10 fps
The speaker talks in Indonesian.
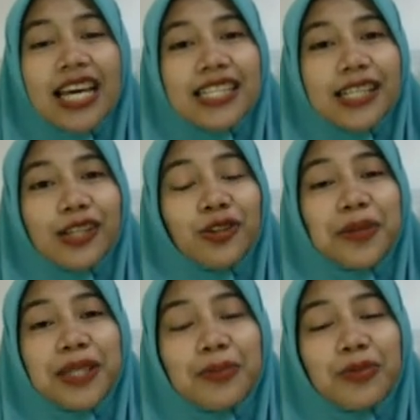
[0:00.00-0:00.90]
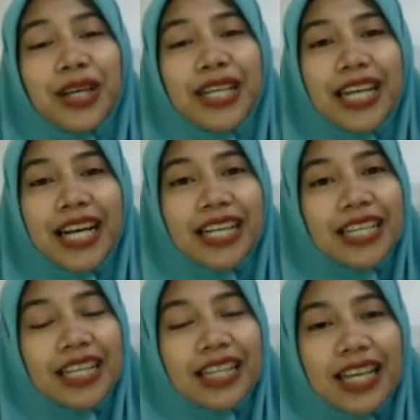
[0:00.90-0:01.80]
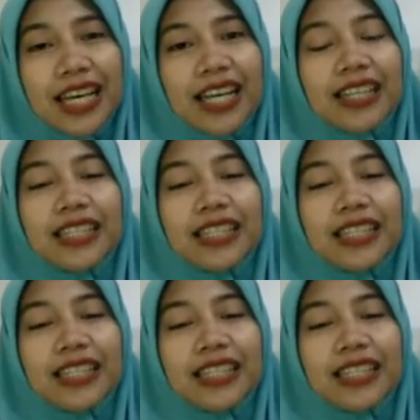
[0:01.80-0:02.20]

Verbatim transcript: Jadi untuk pertemuan yang akan datang,